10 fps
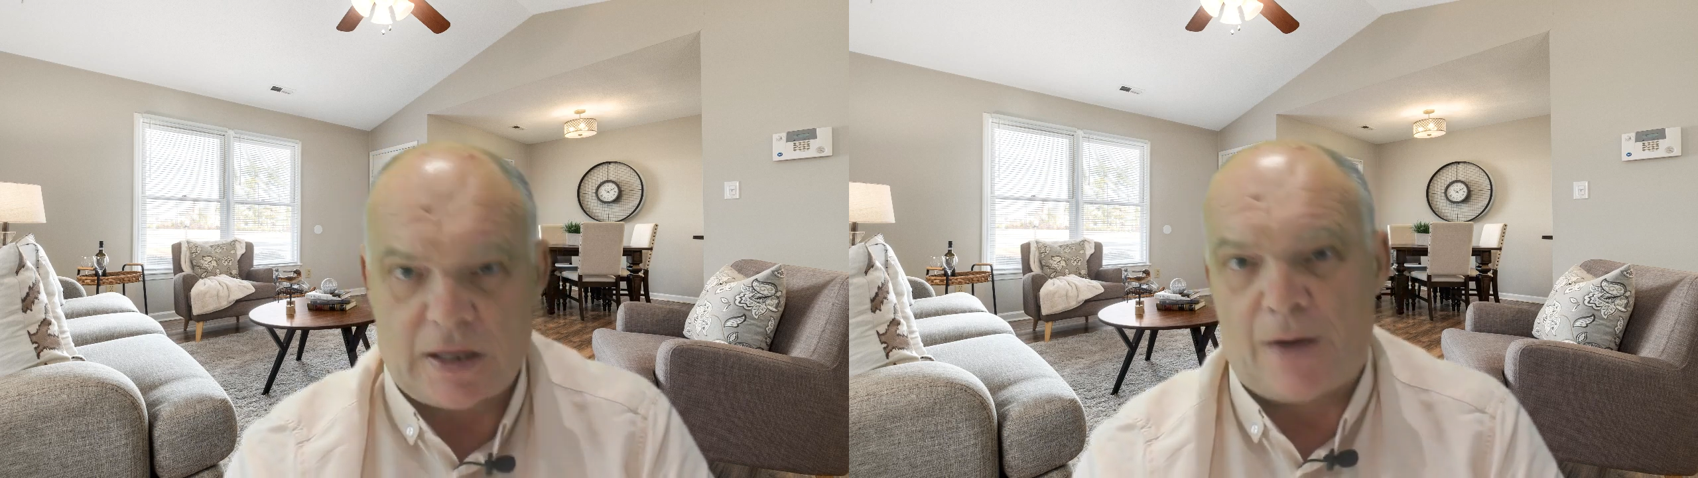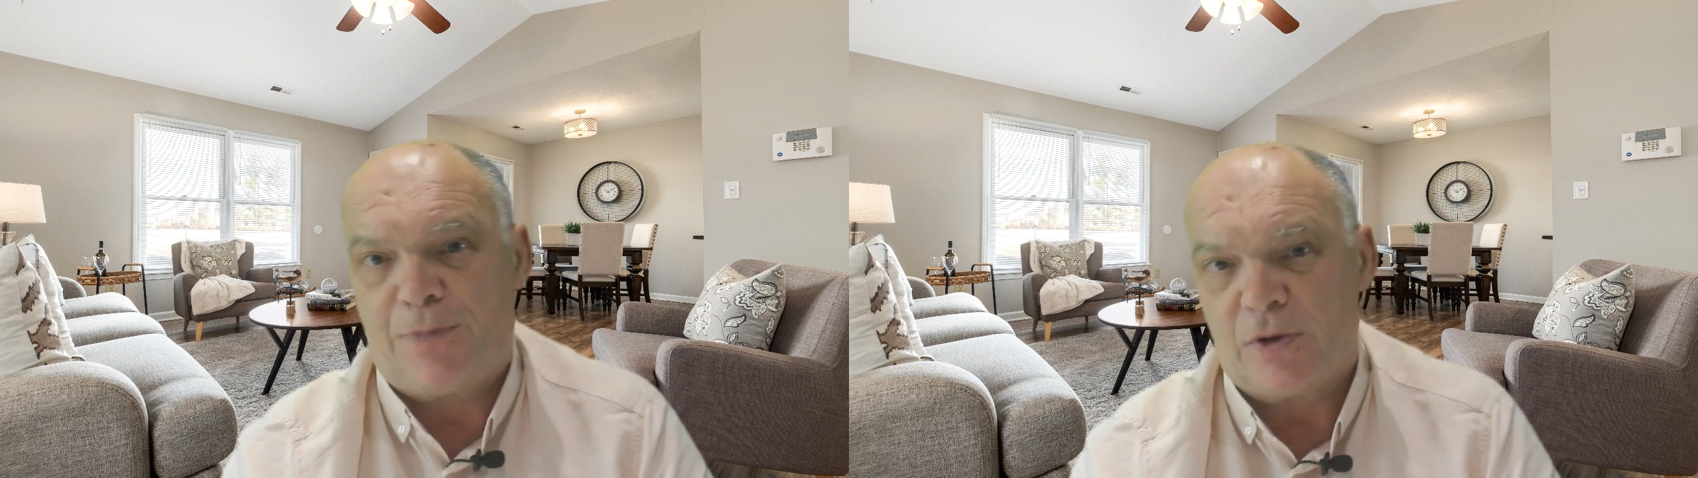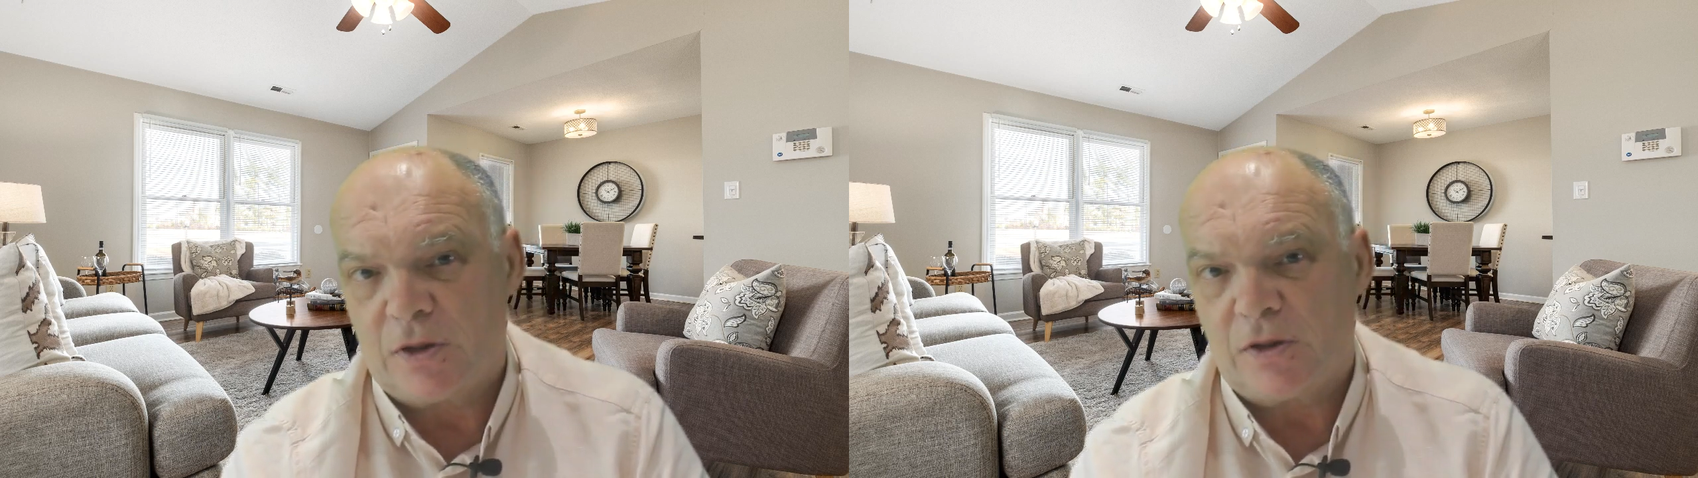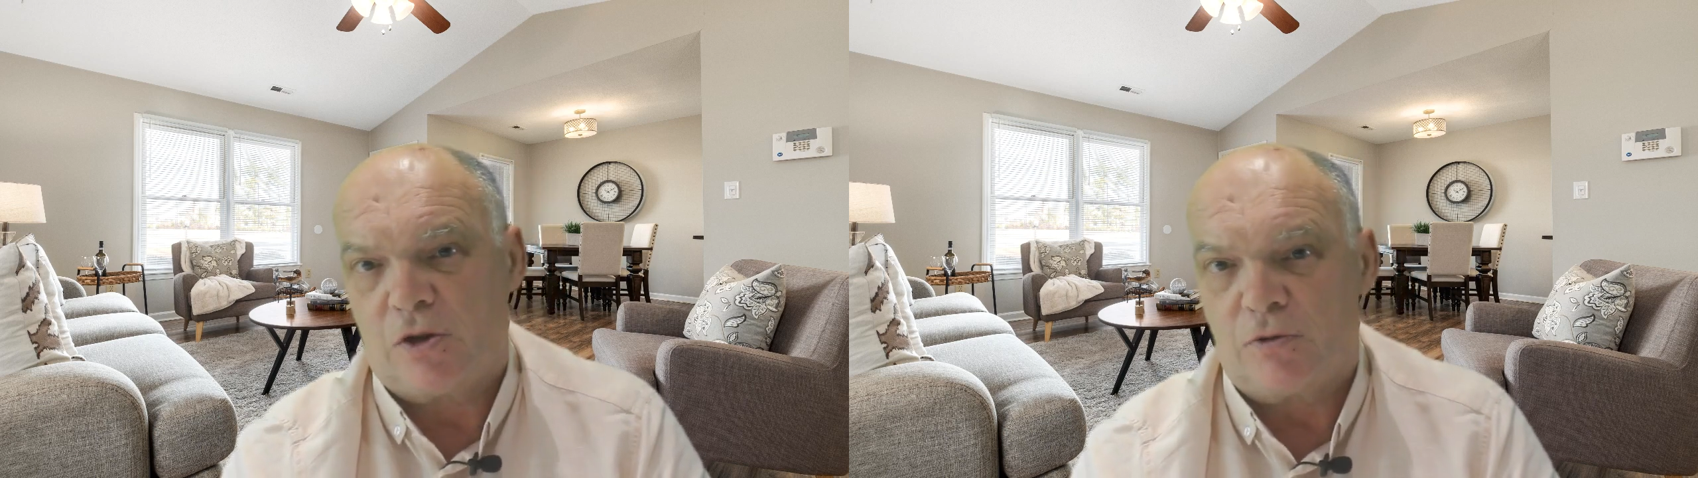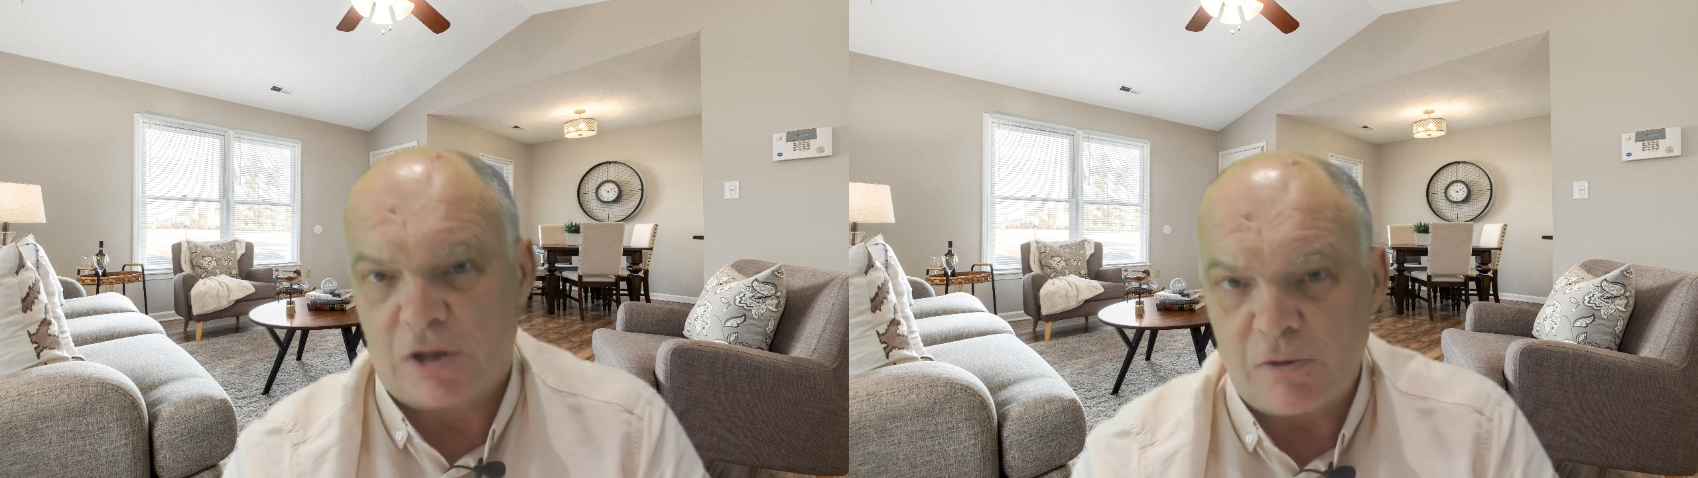car poser
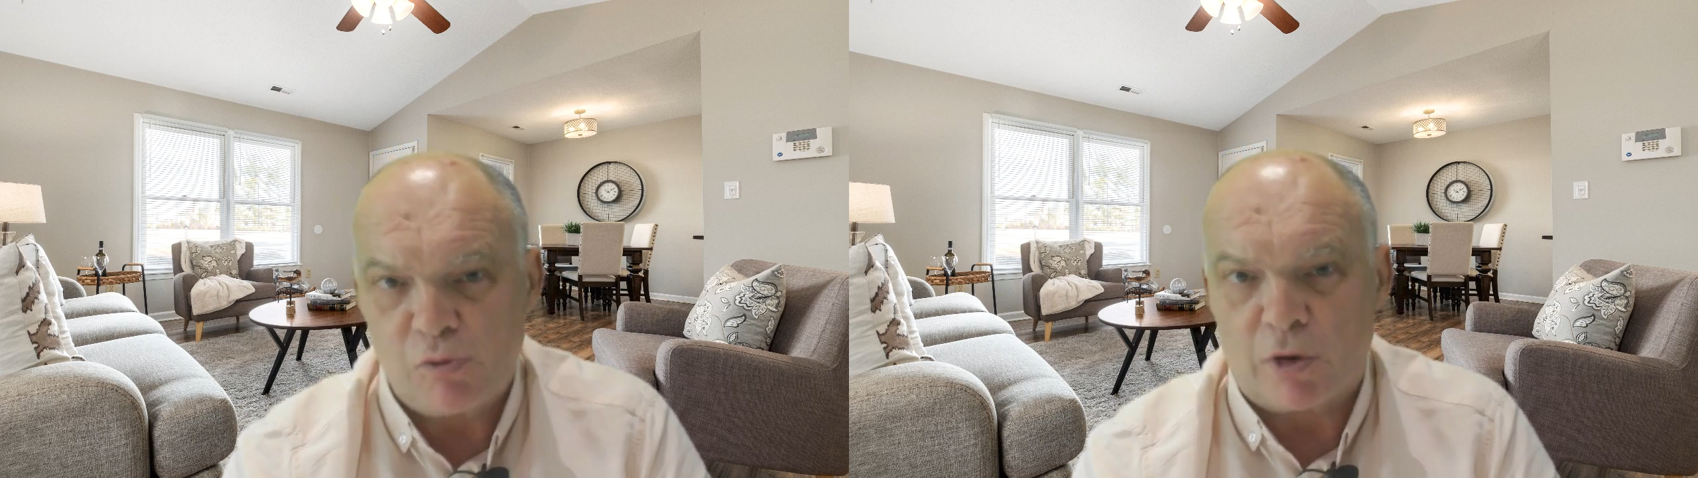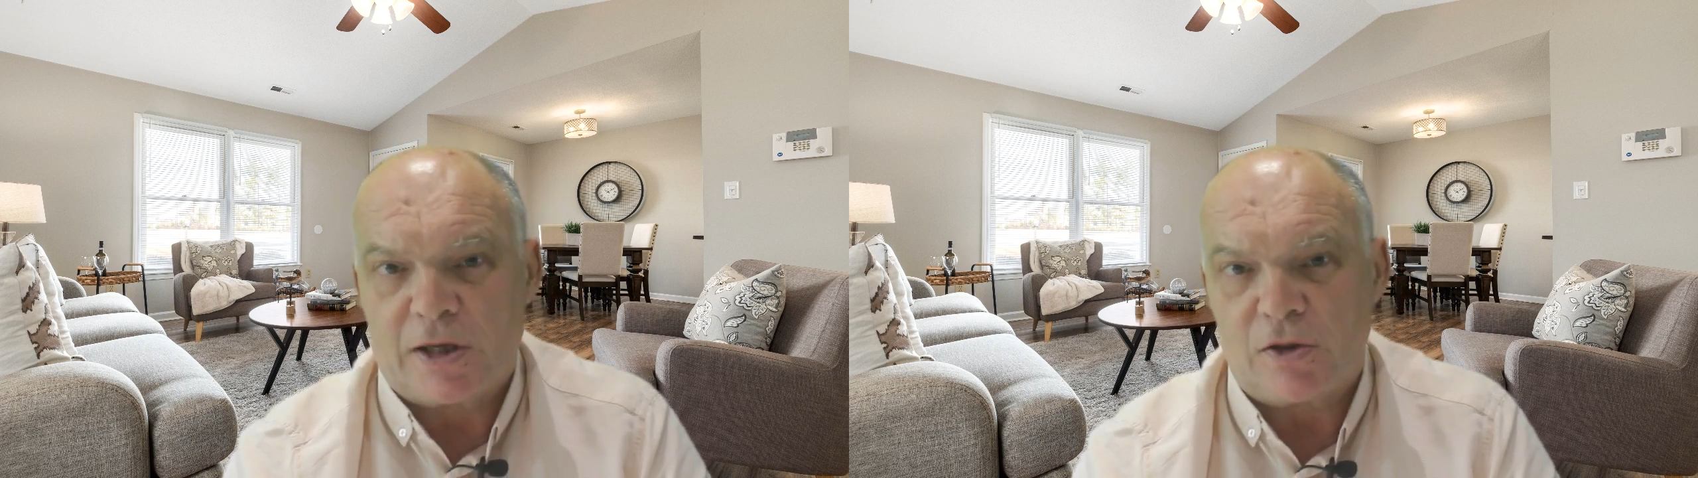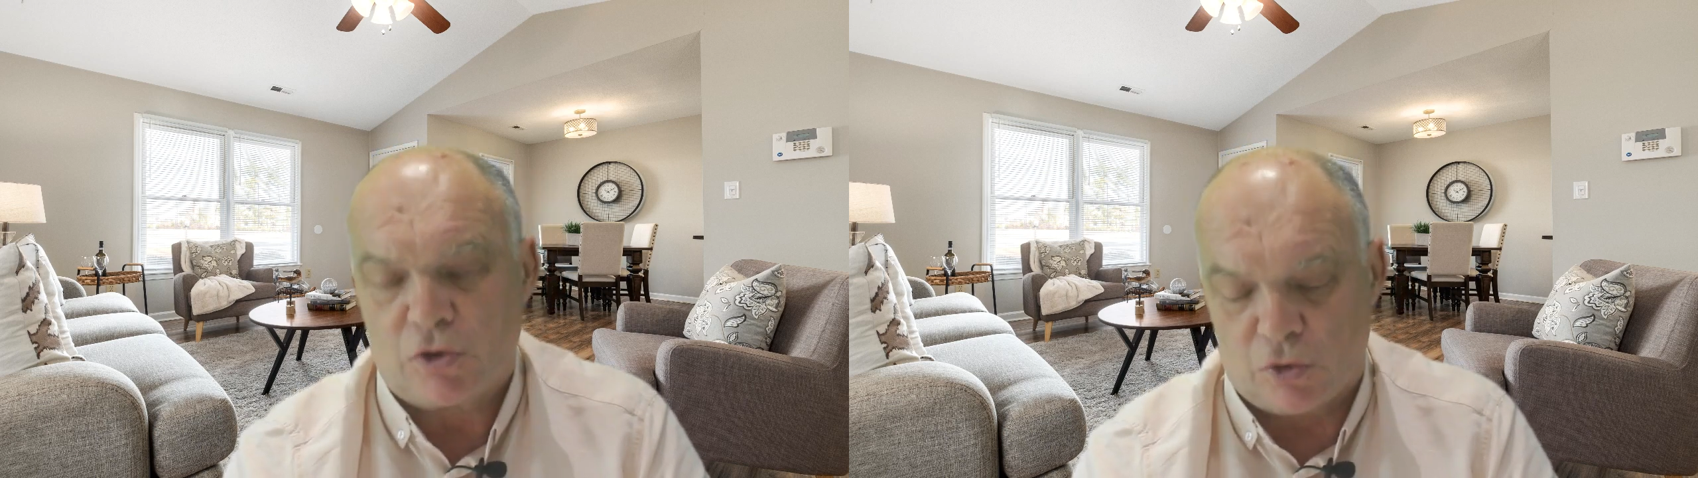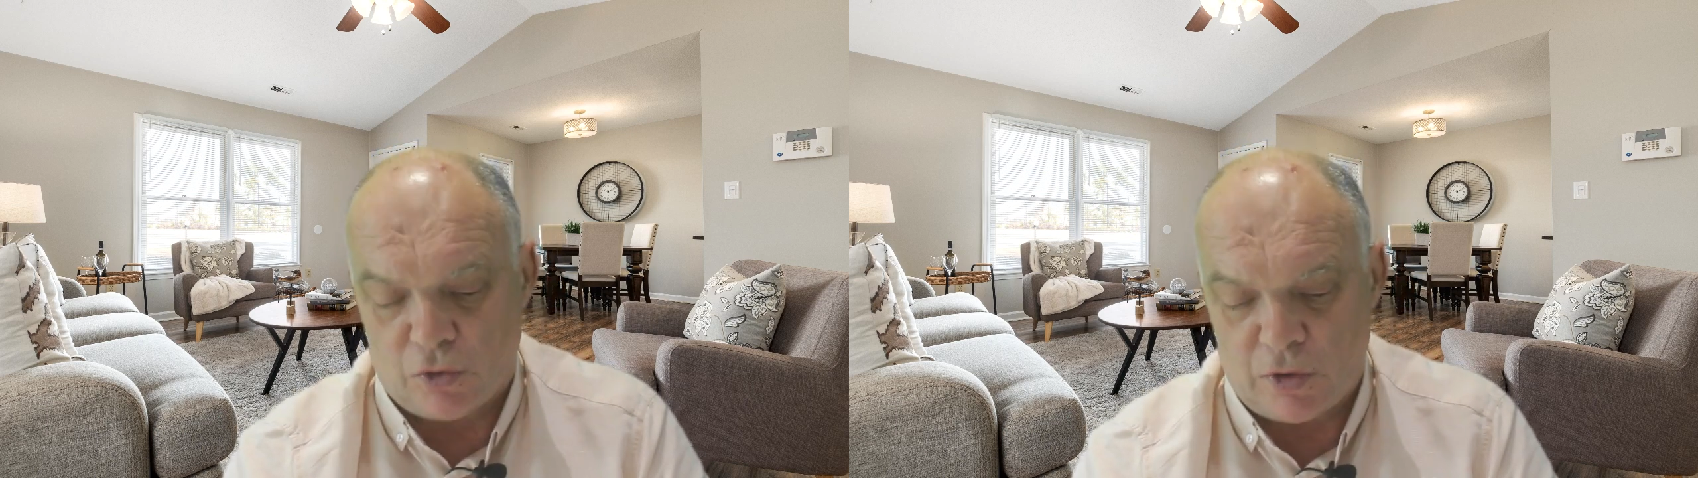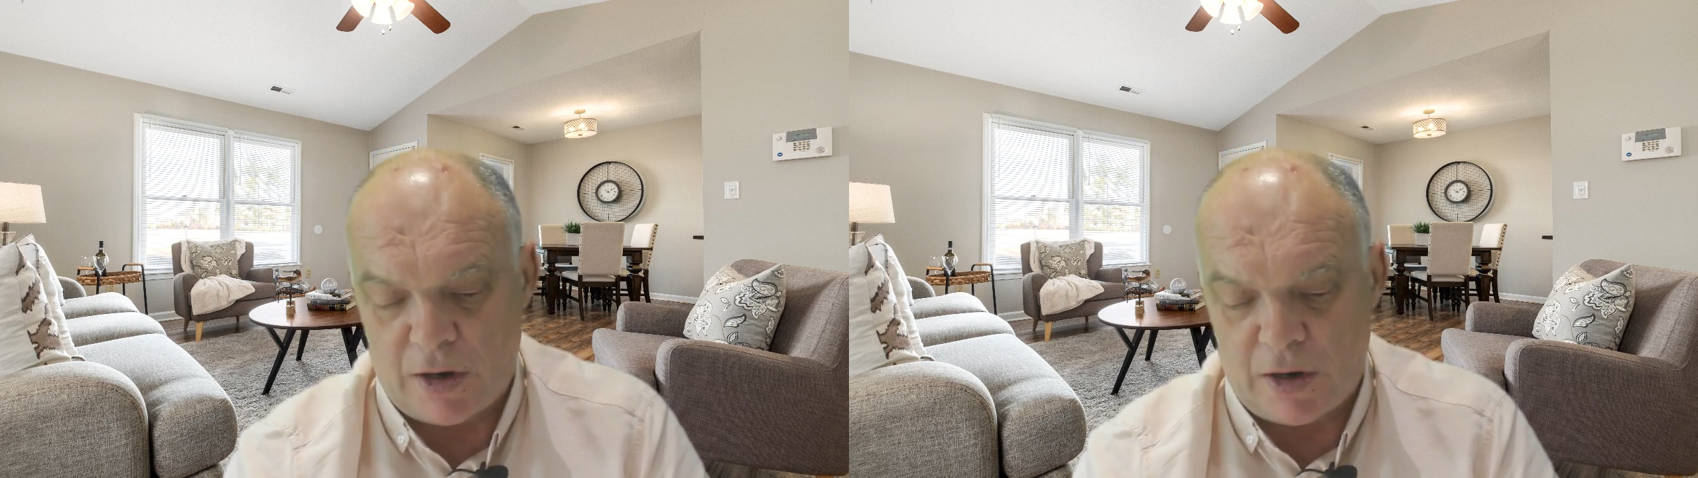ce type de questions